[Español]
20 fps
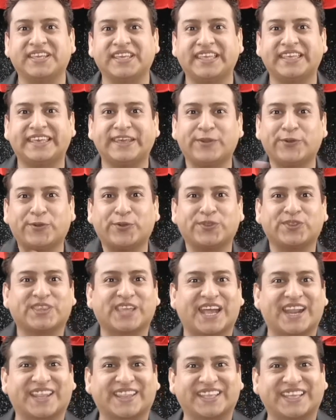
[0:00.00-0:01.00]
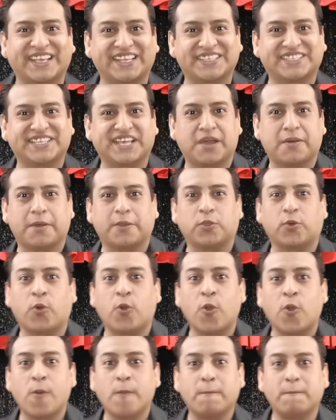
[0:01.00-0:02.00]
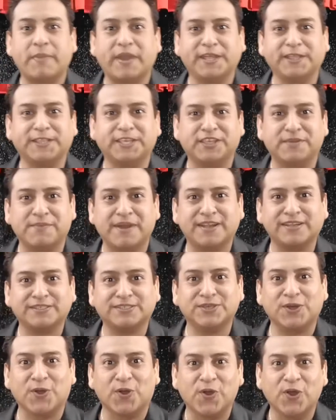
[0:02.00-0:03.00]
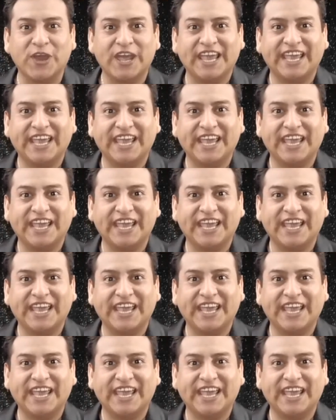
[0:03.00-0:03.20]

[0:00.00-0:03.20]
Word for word: y quiero contarte que el sábado 20 de marzo